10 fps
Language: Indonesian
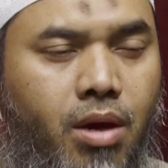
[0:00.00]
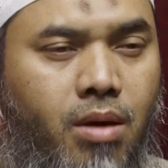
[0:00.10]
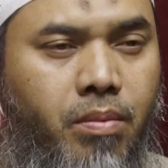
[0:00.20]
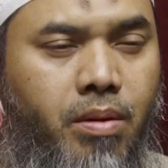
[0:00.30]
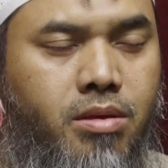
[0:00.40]

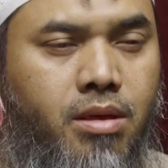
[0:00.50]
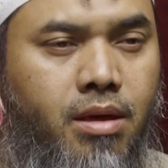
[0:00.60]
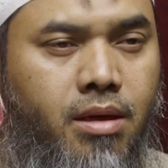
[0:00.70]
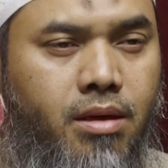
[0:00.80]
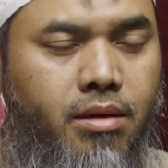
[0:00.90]
para
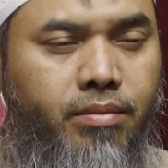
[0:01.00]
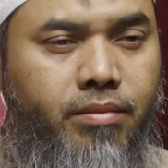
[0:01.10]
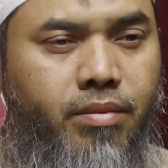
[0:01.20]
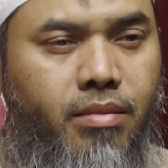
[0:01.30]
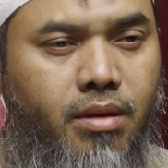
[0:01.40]
pemirsa
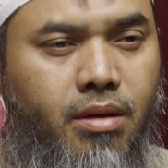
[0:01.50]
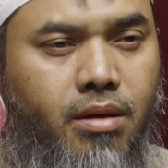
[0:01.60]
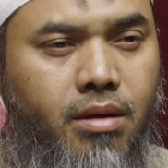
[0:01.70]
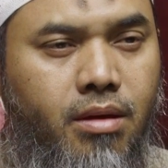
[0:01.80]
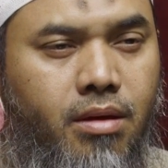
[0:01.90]

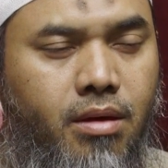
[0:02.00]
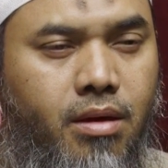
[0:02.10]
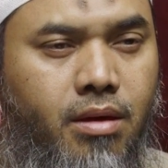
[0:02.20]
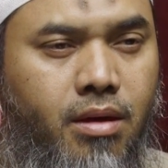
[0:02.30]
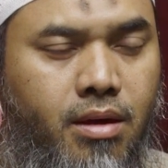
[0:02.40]

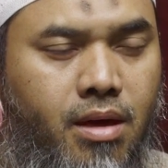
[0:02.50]
yang